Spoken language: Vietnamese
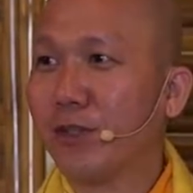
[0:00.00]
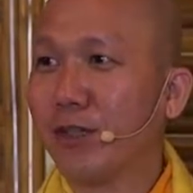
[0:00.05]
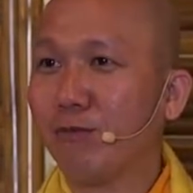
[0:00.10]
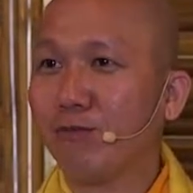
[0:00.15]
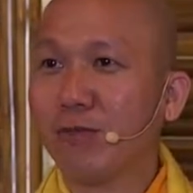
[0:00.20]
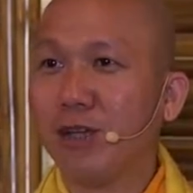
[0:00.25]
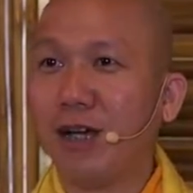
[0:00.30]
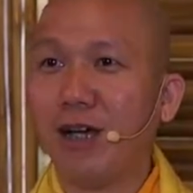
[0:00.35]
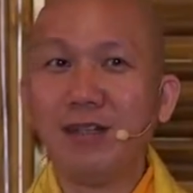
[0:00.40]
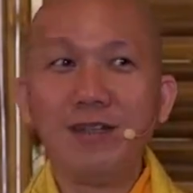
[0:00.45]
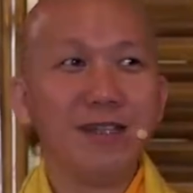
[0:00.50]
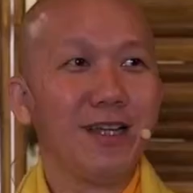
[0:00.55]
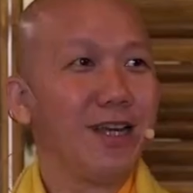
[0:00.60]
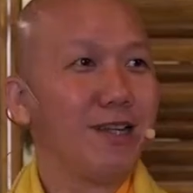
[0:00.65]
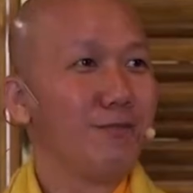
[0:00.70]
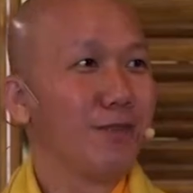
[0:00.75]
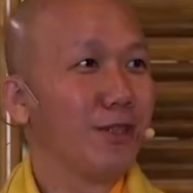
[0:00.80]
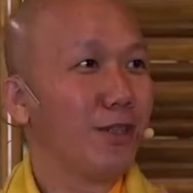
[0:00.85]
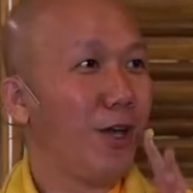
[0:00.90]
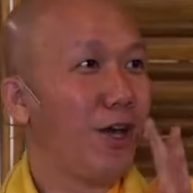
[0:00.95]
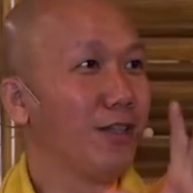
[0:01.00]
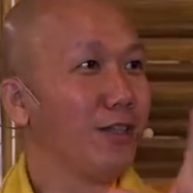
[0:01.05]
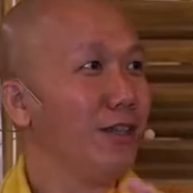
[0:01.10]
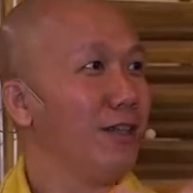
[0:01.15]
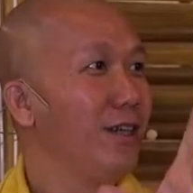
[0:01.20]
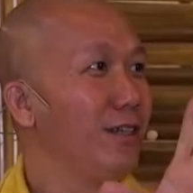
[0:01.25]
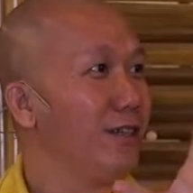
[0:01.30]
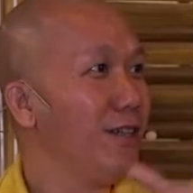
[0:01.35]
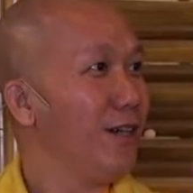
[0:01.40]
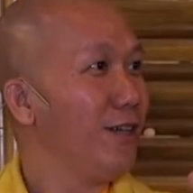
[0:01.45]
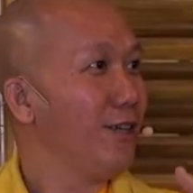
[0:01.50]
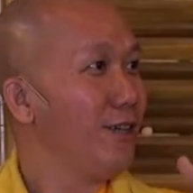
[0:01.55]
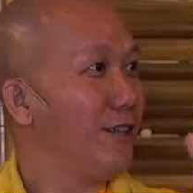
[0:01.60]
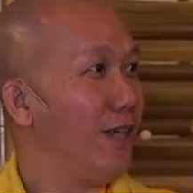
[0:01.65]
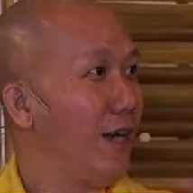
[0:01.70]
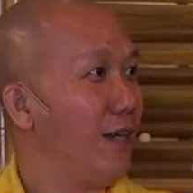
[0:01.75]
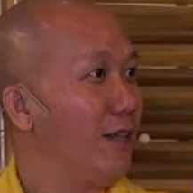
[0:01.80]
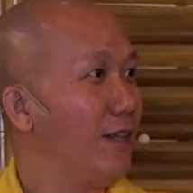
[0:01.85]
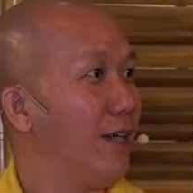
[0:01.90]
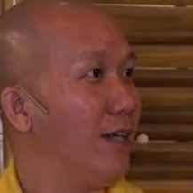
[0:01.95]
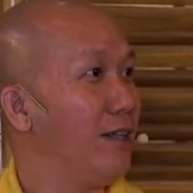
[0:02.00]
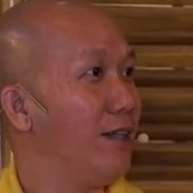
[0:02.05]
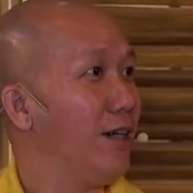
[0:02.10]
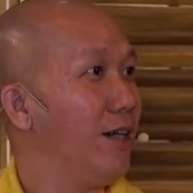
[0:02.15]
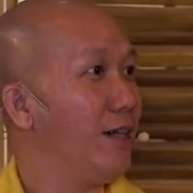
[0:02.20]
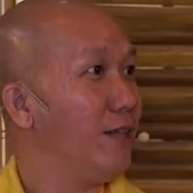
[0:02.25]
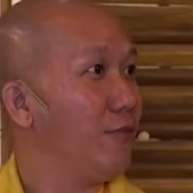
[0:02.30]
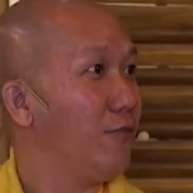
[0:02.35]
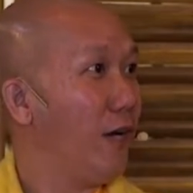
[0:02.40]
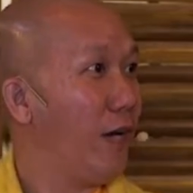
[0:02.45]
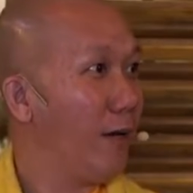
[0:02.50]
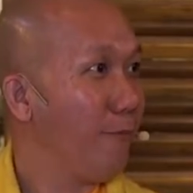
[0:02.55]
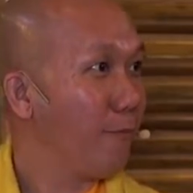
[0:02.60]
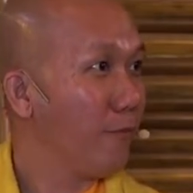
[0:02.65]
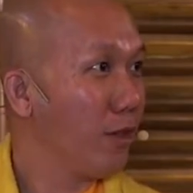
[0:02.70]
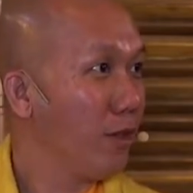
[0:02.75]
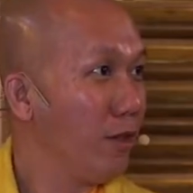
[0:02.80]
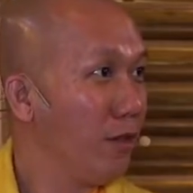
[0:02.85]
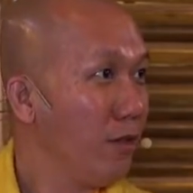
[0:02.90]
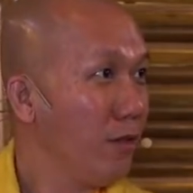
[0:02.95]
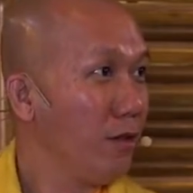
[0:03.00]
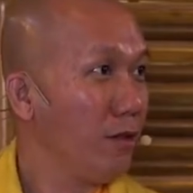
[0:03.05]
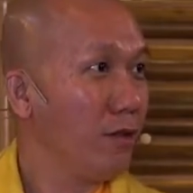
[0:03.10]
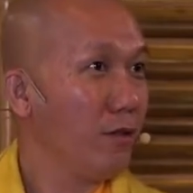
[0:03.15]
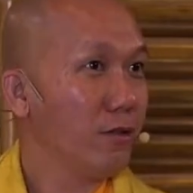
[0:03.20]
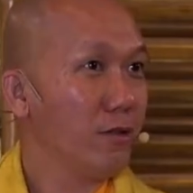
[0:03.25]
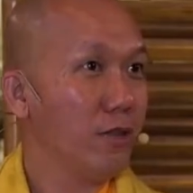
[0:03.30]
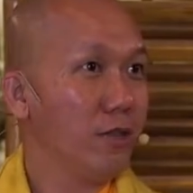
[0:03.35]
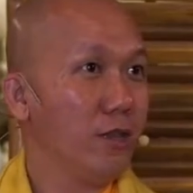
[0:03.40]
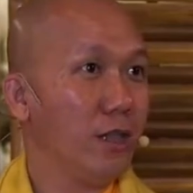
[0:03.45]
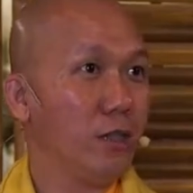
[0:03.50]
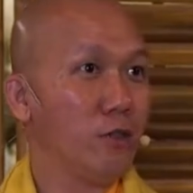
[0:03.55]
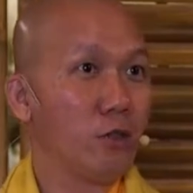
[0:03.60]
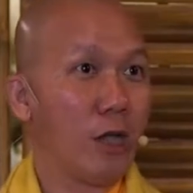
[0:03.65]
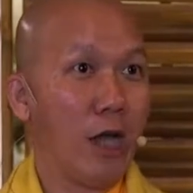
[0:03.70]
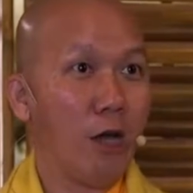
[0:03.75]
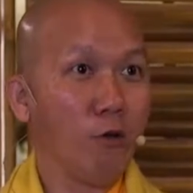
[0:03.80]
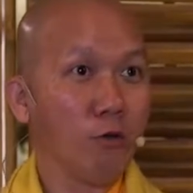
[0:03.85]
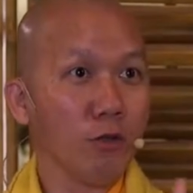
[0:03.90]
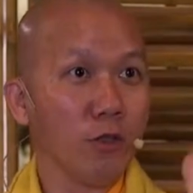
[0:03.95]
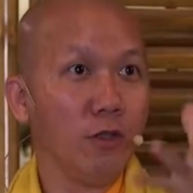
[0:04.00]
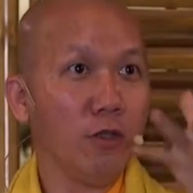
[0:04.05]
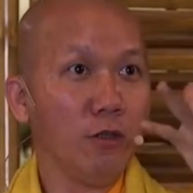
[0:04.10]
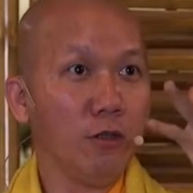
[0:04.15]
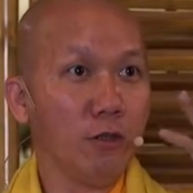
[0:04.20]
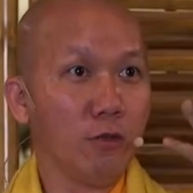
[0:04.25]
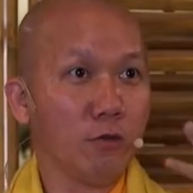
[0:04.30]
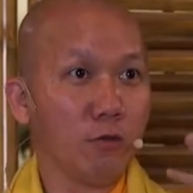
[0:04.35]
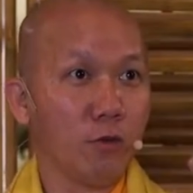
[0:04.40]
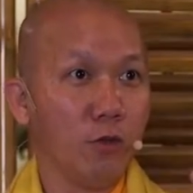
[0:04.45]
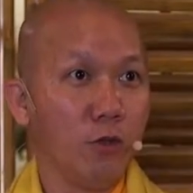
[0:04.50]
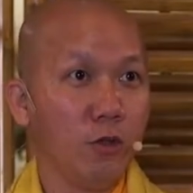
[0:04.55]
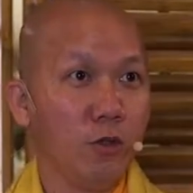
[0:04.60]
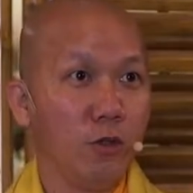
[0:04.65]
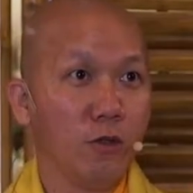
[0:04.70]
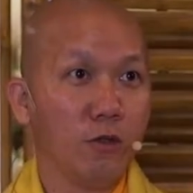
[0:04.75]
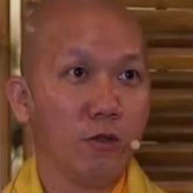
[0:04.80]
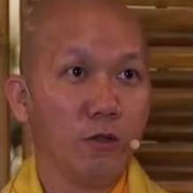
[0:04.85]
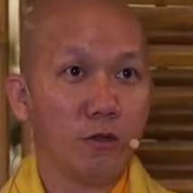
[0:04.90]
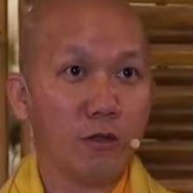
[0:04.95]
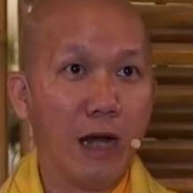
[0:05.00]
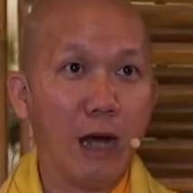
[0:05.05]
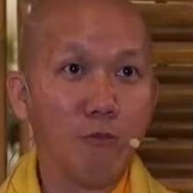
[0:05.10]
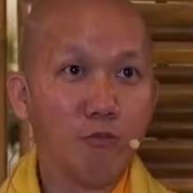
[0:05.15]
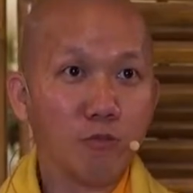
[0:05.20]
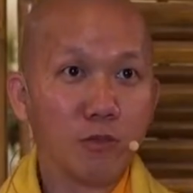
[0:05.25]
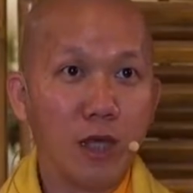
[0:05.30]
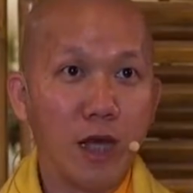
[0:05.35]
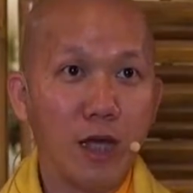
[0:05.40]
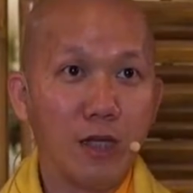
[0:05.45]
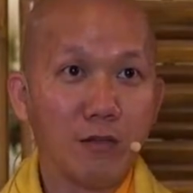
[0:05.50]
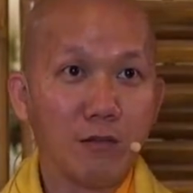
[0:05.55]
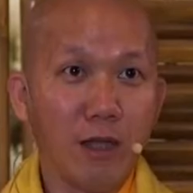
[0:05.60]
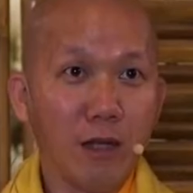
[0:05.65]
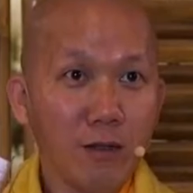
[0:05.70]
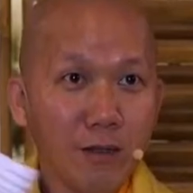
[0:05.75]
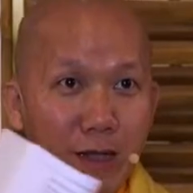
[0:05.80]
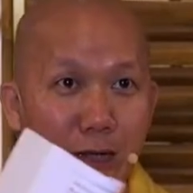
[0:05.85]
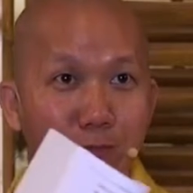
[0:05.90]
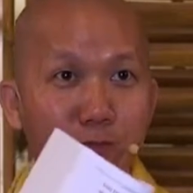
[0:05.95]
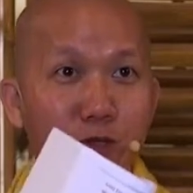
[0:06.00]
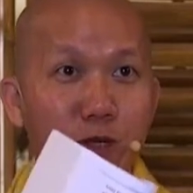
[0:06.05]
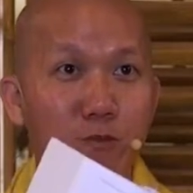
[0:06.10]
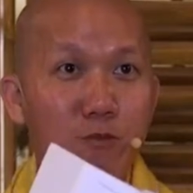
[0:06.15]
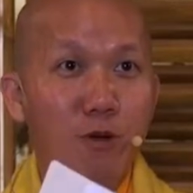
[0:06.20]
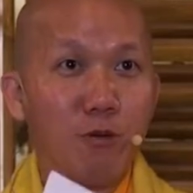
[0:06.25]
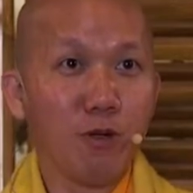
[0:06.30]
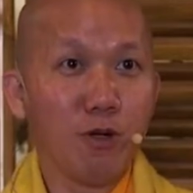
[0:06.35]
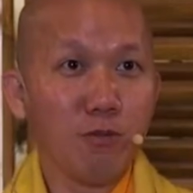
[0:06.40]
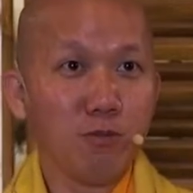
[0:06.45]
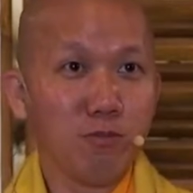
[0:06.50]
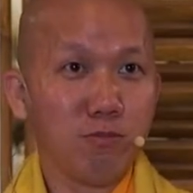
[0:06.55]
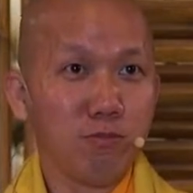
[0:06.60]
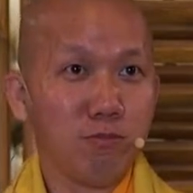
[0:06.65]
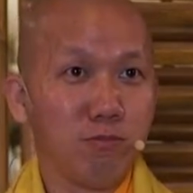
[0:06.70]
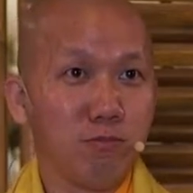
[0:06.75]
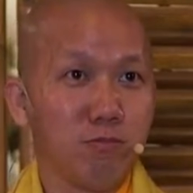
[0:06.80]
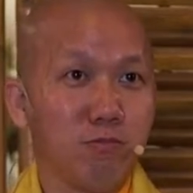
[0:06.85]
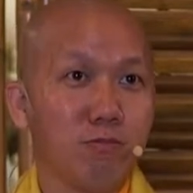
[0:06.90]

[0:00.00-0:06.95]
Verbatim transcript: rồi xong trở về mà thọ tưởng hành thức thì giận anh lại là pháp tưởng như vậy sáu tưởng nó đồng thời tấn công cùng một lúc